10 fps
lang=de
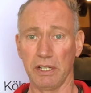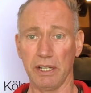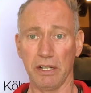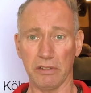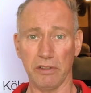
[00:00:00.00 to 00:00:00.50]

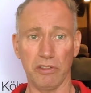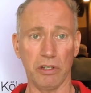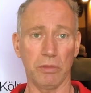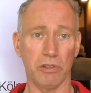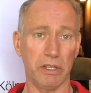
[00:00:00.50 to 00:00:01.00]
Die hält ja sich
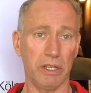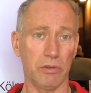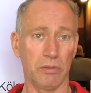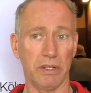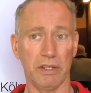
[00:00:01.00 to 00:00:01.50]
immer steg
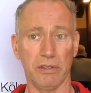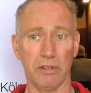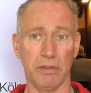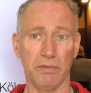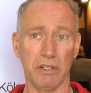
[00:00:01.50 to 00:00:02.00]
um, weißt du?
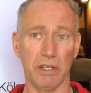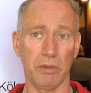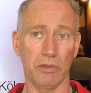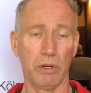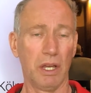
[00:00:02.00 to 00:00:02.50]
Da wird ja
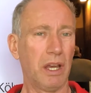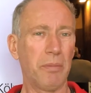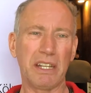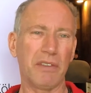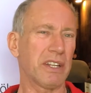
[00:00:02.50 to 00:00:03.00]
immer so, im
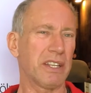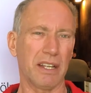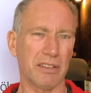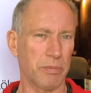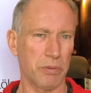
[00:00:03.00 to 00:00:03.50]
Endeffekt die
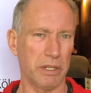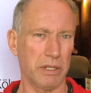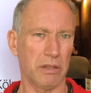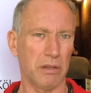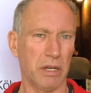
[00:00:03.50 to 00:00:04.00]
ganzen
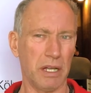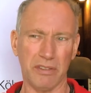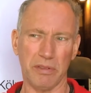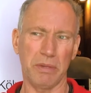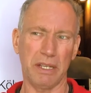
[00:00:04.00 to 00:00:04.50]
Politiker,
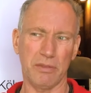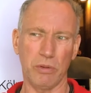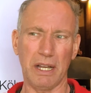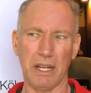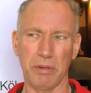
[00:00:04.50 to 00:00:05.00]
alles, was wir jetzt so
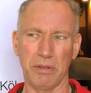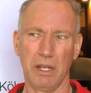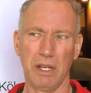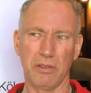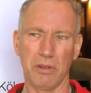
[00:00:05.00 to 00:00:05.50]
haben,
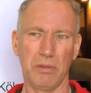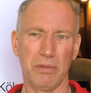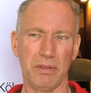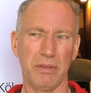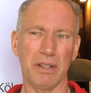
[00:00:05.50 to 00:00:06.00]
so,
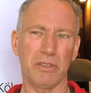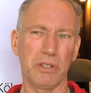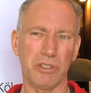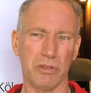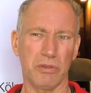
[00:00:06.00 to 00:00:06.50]
was soll
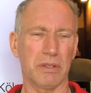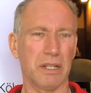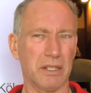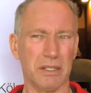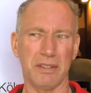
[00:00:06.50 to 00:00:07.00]
ich dazu
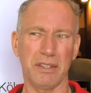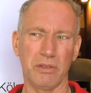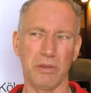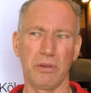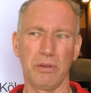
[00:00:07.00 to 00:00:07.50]
sagen? Das sind
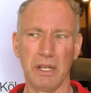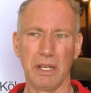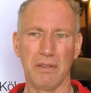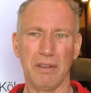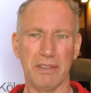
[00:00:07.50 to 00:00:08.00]
so,
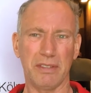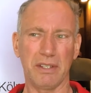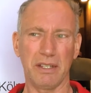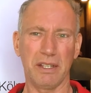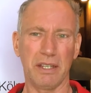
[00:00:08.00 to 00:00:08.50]
weißt
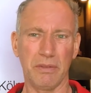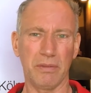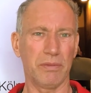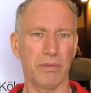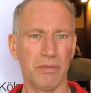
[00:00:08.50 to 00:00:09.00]
du, die
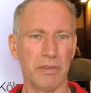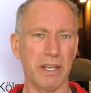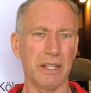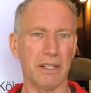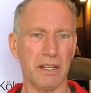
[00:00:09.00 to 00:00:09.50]

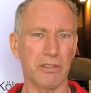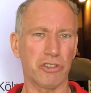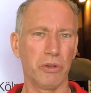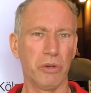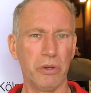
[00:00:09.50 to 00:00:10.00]
reden das als
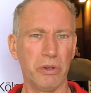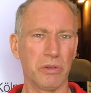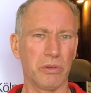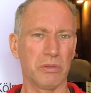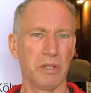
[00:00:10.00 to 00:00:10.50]

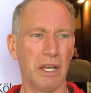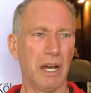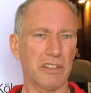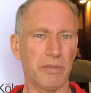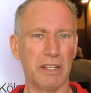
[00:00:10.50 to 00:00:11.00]
schön und
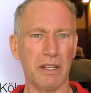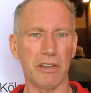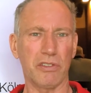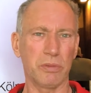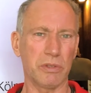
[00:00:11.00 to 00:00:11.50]
als wenn
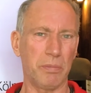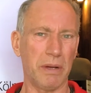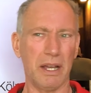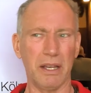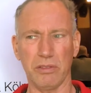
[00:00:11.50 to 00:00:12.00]
alles
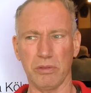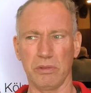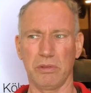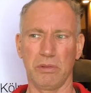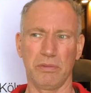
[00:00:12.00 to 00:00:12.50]
wunderbar ist und,
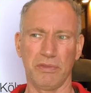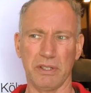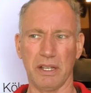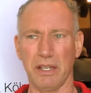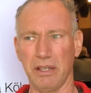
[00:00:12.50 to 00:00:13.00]
und, und von
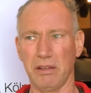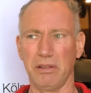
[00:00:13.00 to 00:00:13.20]
daher.